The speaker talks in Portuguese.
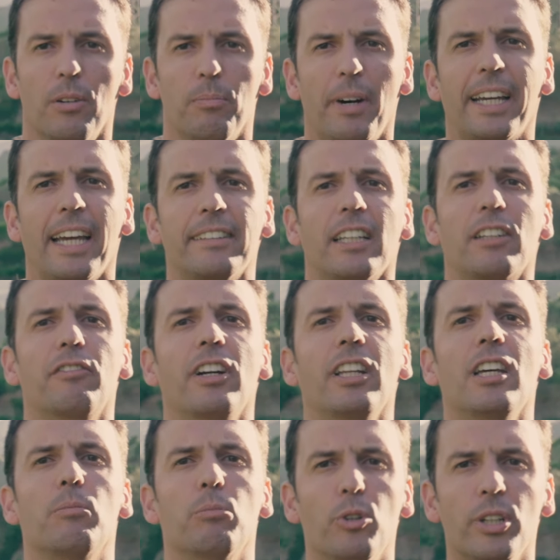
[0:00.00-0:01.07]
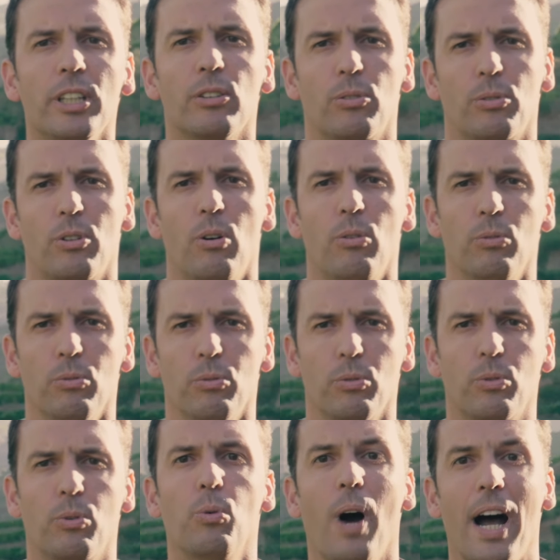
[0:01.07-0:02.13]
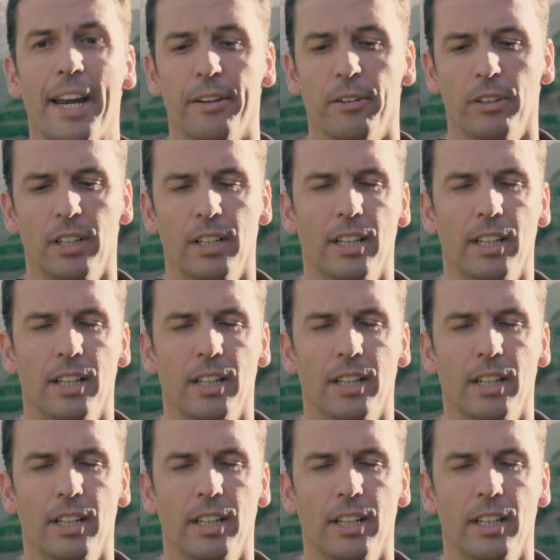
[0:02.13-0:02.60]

Uma casta que varia muito com, com o ano.